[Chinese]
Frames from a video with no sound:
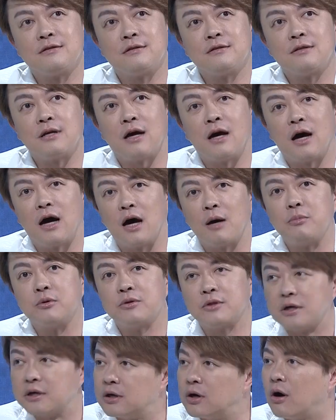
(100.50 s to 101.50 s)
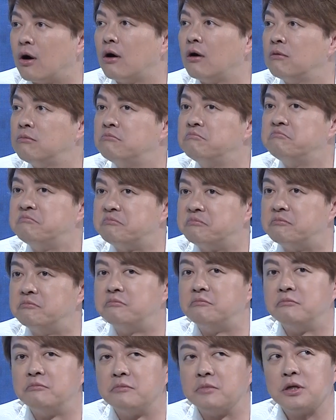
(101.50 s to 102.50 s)
差不多哦。差不多嘛吼。
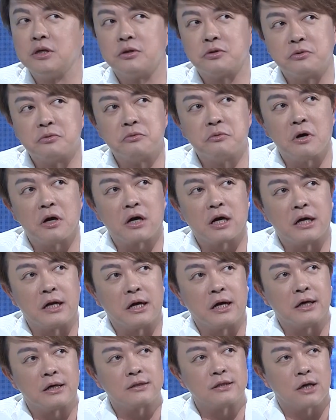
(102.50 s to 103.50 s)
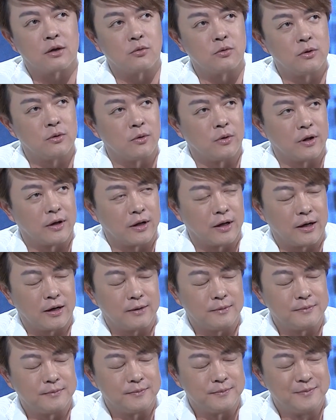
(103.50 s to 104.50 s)
嗯，迄阵我敢若才几岁呢？
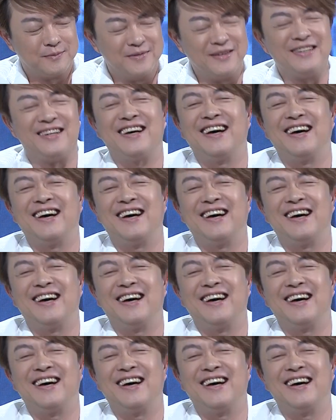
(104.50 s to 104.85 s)
嘿，